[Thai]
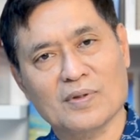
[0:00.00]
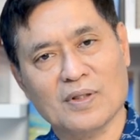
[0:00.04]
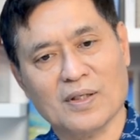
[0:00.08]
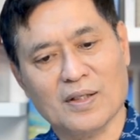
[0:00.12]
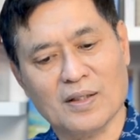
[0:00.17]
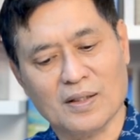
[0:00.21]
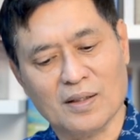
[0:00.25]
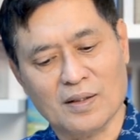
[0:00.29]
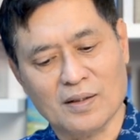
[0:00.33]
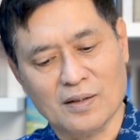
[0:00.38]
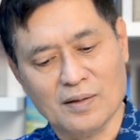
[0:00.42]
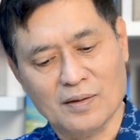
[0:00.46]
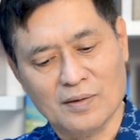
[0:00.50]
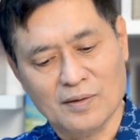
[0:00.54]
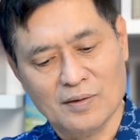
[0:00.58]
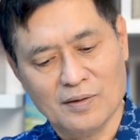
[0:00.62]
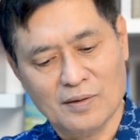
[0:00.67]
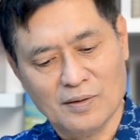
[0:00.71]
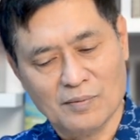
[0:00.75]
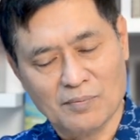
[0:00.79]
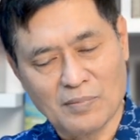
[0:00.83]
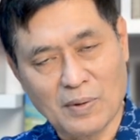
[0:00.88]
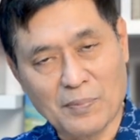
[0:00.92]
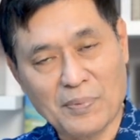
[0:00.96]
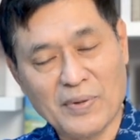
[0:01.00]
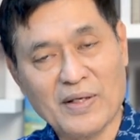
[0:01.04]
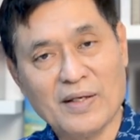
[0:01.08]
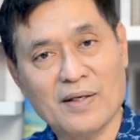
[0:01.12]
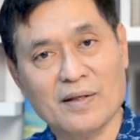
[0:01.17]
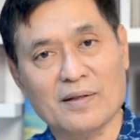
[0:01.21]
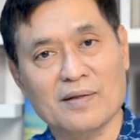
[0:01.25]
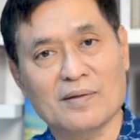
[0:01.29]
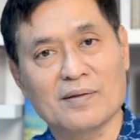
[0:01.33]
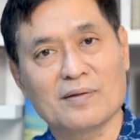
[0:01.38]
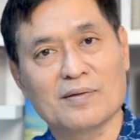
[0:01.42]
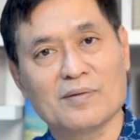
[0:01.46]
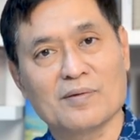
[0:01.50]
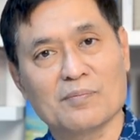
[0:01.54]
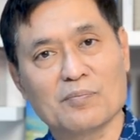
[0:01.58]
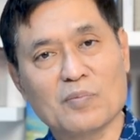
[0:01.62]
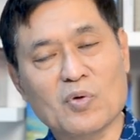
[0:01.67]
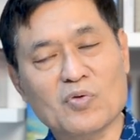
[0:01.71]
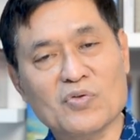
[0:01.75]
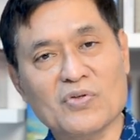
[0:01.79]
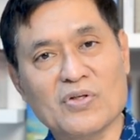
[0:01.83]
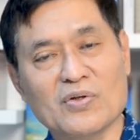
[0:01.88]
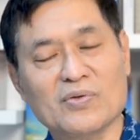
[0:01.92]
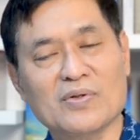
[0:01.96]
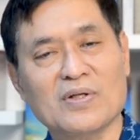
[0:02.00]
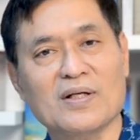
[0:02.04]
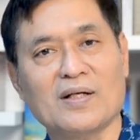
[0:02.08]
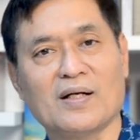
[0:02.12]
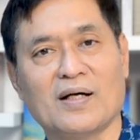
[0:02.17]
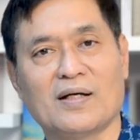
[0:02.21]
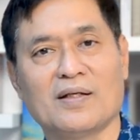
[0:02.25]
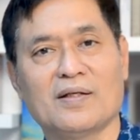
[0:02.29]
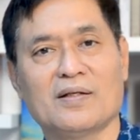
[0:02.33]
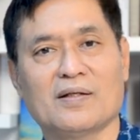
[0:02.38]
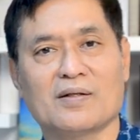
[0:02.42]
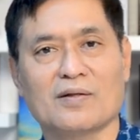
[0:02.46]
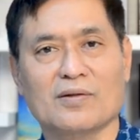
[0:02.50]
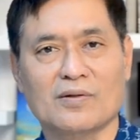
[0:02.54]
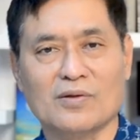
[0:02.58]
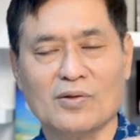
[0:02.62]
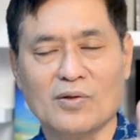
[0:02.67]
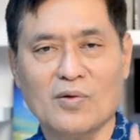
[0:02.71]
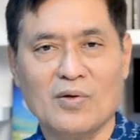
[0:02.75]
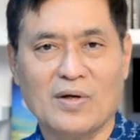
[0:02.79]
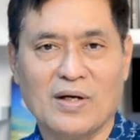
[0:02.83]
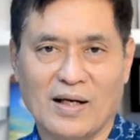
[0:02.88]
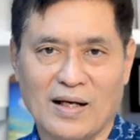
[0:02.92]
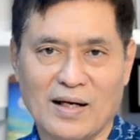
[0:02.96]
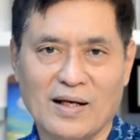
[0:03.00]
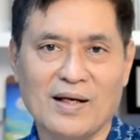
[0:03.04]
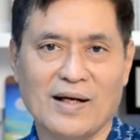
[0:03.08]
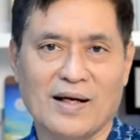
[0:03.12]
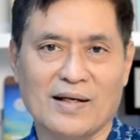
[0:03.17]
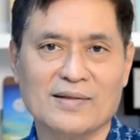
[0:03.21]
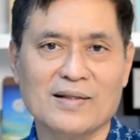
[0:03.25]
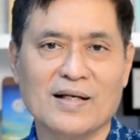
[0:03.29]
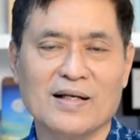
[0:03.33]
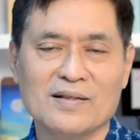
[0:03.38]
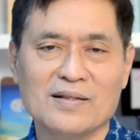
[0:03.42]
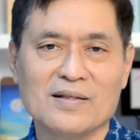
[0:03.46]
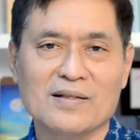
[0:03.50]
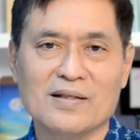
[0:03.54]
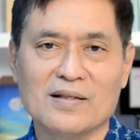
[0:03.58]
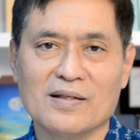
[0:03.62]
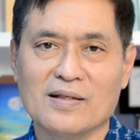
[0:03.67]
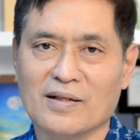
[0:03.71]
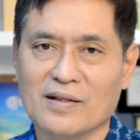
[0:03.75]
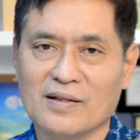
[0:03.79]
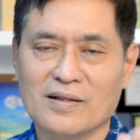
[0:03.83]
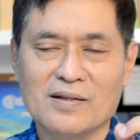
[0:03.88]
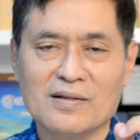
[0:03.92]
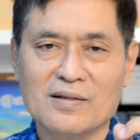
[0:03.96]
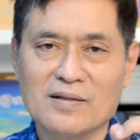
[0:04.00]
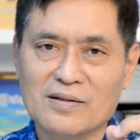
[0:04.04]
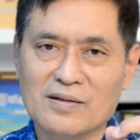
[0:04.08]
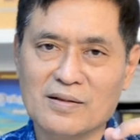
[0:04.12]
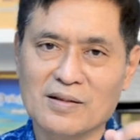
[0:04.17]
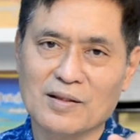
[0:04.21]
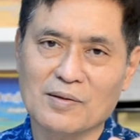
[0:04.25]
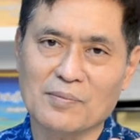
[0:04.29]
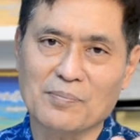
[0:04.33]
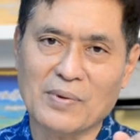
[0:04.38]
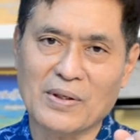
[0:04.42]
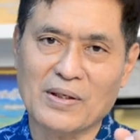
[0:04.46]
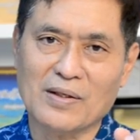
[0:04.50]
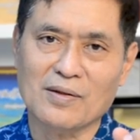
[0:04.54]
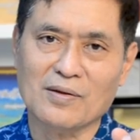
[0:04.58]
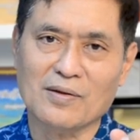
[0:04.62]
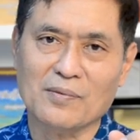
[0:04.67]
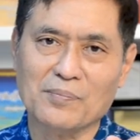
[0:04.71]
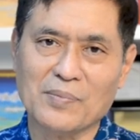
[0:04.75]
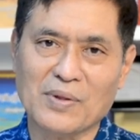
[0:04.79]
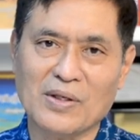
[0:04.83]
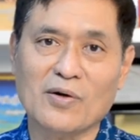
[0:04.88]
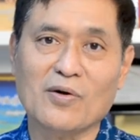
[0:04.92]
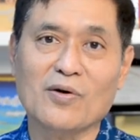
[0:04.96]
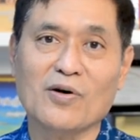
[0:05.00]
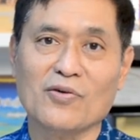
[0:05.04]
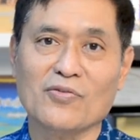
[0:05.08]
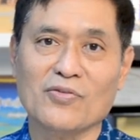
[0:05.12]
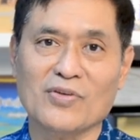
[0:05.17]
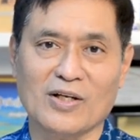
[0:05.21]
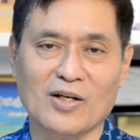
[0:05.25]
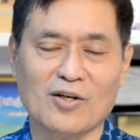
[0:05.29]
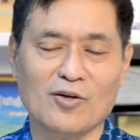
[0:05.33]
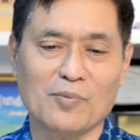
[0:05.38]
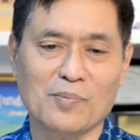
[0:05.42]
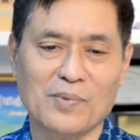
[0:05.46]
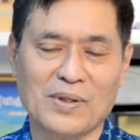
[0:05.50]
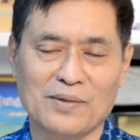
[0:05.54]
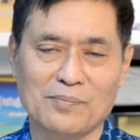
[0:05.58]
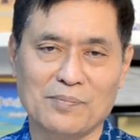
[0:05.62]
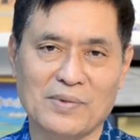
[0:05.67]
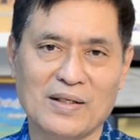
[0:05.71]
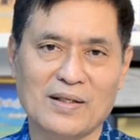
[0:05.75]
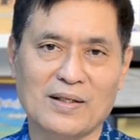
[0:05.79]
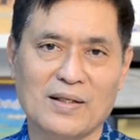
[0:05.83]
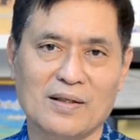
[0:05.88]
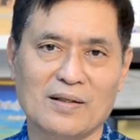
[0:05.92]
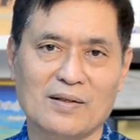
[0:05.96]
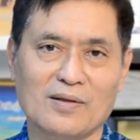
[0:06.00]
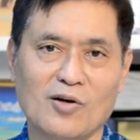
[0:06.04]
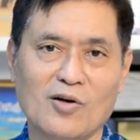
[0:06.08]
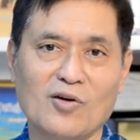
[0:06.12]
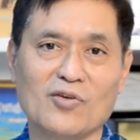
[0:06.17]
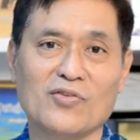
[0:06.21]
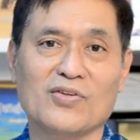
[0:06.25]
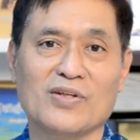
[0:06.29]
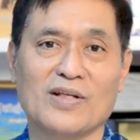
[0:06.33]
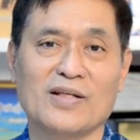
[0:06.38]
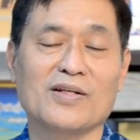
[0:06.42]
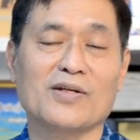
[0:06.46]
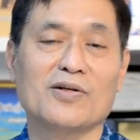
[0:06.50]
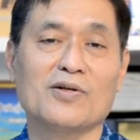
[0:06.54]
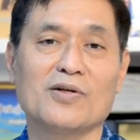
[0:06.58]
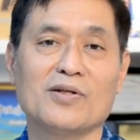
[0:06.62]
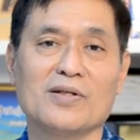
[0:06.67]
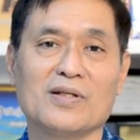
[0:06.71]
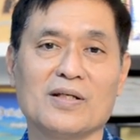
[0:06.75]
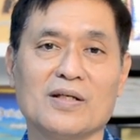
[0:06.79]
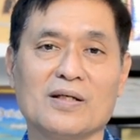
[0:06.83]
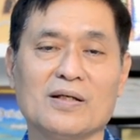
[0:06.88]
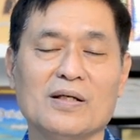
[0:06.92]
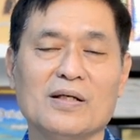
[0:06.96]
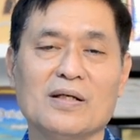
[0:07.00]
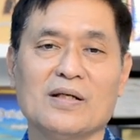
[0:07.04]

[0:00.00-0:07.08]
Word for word: อ่าประเภทบุ๊กเชลทั้งหลายเนี่ยต้องหาขาตั้งที่ดี อันนี้ก็คือเป็นเป็นข้อเสียของมันเหมือนกันข้อเสียในข้อดี